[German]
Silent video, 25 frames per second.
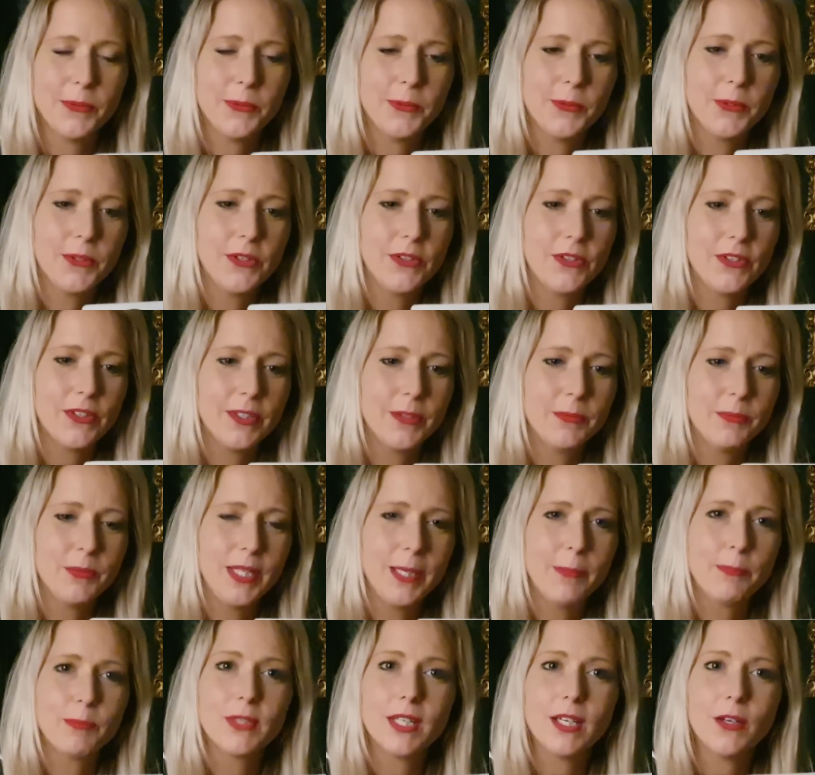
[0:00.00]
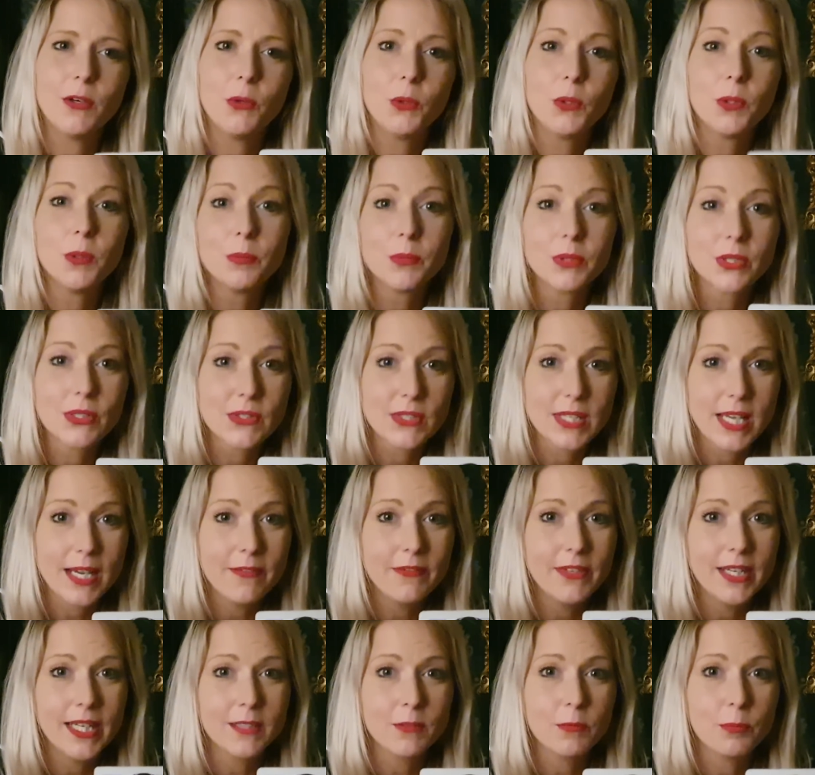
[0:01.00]
und ähm, gibt da auch immer
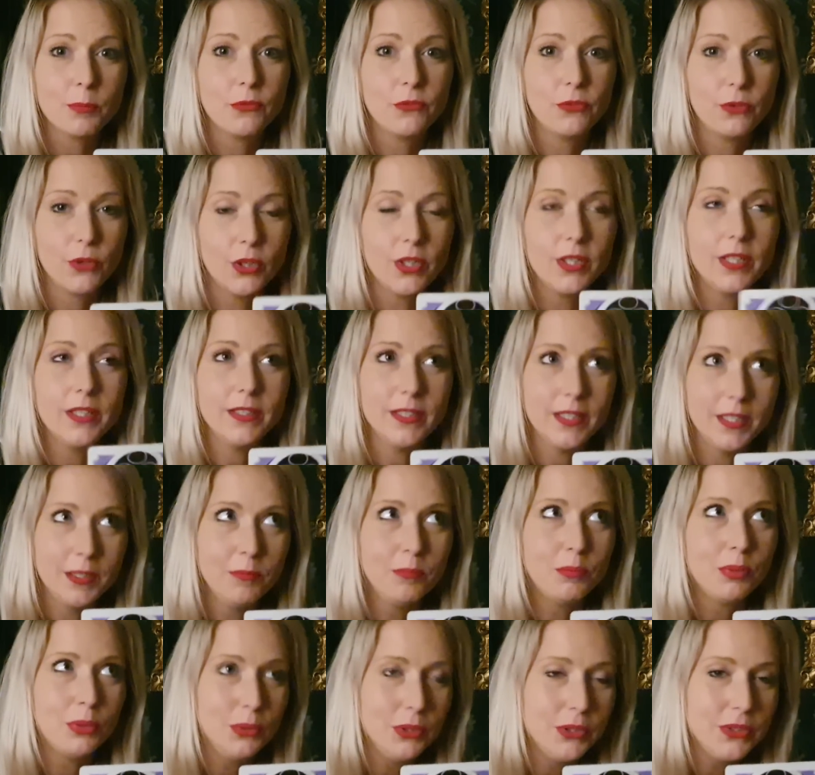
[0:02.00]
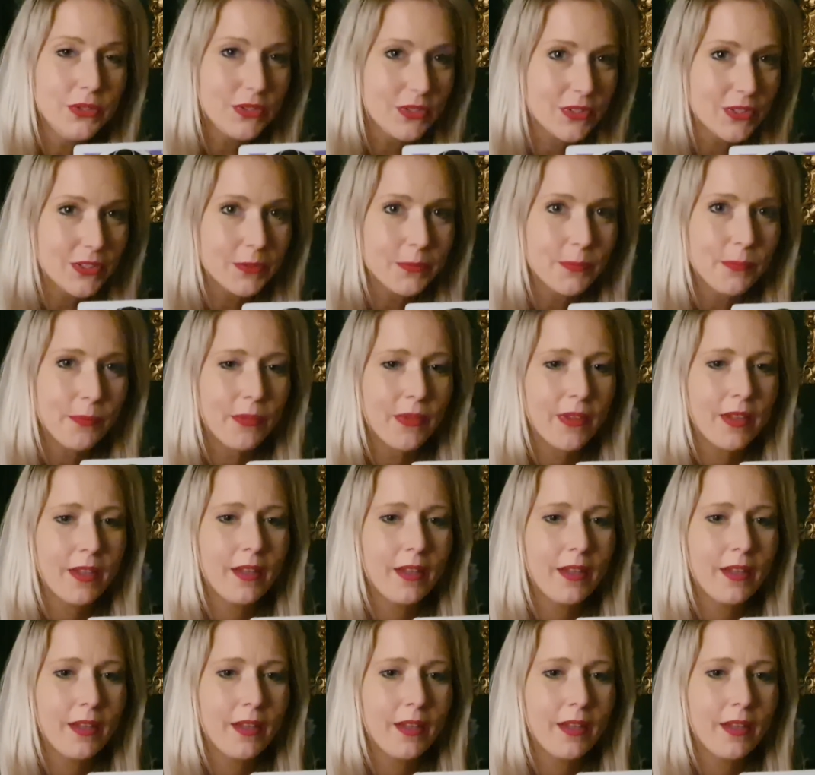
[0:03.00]
sehr wertvolle Impulse.